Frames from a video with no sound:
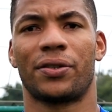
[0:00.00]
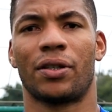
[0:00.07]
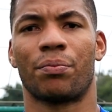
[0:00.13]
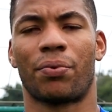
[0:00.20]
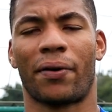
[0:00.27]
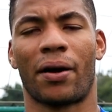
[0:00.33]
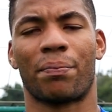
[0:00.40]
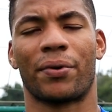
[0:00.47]

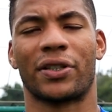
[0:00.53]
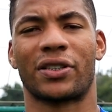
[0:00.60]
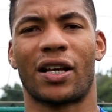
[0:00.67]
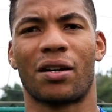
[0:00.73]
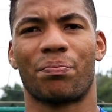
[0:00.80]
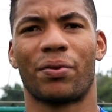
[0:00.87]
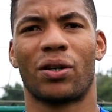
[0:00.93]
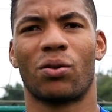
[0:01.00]
siempre va a
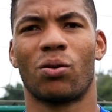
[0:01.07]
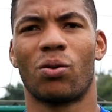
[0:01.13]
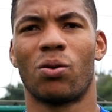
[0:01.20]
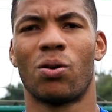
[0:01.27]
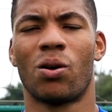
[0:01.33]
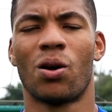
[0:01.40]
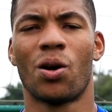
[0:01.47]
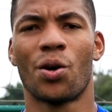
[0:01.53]
pesar, pero
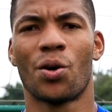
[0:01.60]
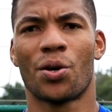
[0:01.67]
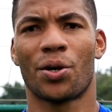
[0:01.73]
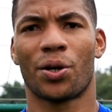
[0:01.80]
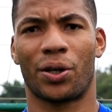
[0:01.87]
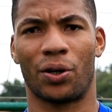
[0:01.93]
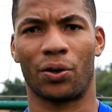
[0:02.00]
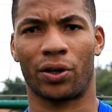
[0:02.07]

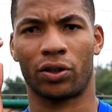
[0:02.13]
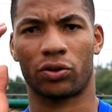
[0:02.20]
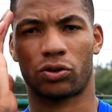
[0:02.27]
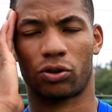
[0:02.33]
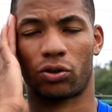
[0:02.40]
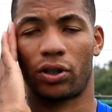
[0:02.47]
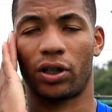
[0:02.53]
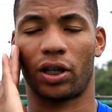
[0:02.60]
creo que
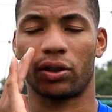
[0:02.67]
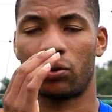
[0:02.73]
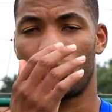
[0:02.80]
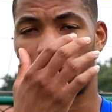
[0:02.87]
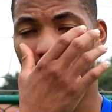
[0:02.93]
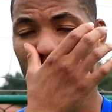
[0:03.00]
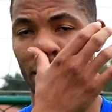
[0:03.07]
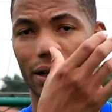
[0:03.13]
nosotros en la
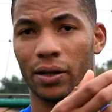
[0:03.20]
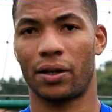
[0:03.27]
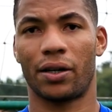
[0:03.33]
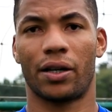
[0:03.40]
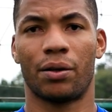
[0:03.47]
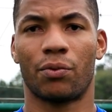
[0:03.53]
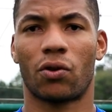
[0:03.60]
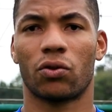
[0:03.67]
altura
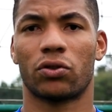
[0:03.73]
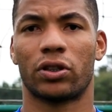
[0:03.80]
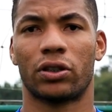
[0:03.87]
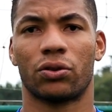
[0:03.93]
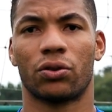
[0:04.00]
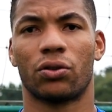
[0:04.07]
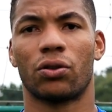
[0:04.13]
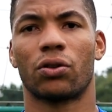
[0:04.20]
hemos
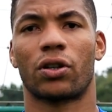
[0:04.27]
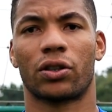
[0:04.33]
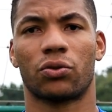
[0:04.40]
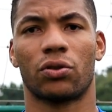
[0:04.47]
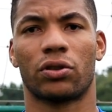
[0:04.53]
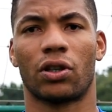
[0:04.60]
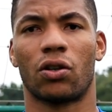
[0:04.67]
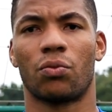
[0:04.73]
conseguido
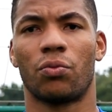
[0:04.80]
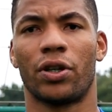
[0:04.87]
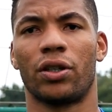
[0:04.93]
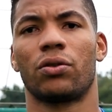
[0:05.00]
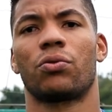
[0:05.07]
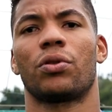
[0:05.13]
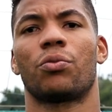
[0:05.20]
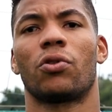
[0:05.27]
resultados
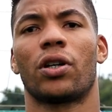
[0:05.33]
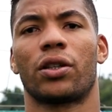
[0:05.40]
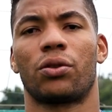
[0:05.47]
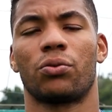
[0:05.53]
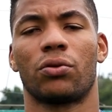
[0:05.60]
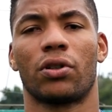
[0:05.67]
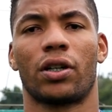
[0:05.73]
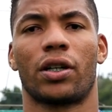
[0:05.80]
buenos, fuimos a
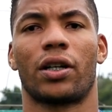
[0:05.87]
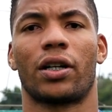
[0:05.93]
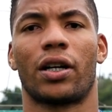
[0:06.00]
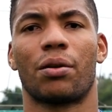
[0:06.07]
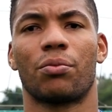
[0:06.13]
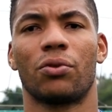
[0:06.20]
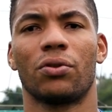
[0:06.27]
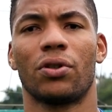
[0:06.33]
Tunja,
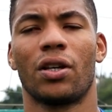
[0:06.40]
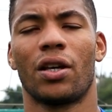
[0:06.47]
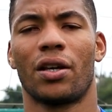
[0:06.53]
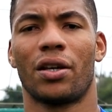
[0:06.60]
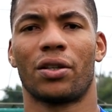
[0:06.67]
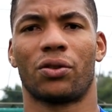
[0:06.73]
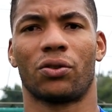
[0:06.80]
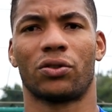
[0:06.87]
ganamos,
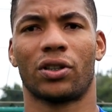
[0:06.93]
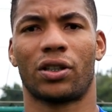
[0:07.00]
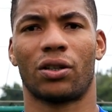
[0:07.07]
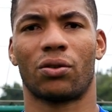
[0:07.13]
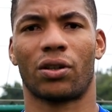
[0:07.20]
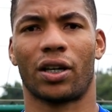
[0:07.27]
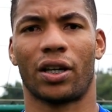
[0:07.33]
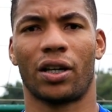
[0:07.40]
entonces
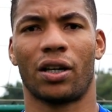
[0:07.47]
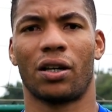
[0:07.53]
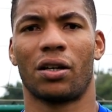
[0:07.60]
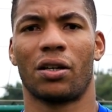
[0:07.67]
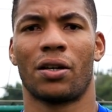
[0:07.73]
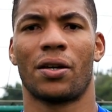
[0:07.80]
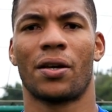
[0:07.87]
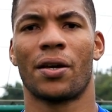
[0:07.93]
creo que
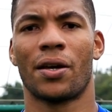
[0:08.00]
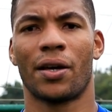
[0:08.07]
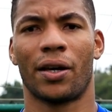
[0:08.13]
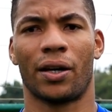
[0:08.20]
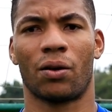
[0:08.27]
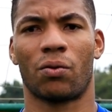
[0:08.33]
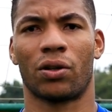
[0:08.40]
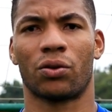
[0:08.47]

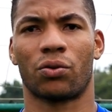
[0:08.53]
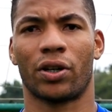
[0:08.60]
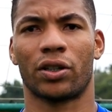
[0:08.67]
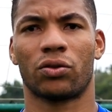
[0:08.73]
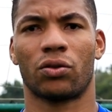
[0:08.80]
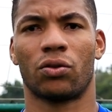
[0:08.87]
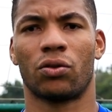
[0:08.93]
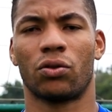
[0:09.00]
en cuanto a
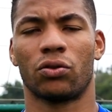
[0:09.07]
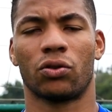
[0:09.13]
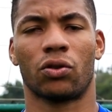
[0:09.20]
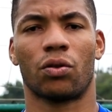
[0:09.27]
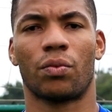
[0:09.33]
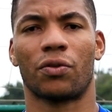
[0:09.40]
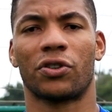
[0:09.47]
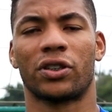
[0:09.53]
eso no,
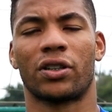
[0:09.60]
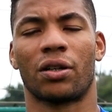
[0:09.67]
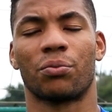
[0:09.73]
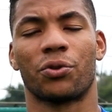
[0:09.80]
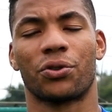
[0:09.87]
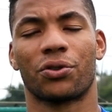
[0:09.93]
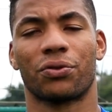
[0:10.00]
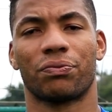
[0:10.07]
nos va a afectar
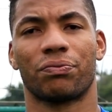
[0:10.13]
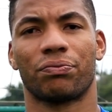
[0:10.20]
mucho.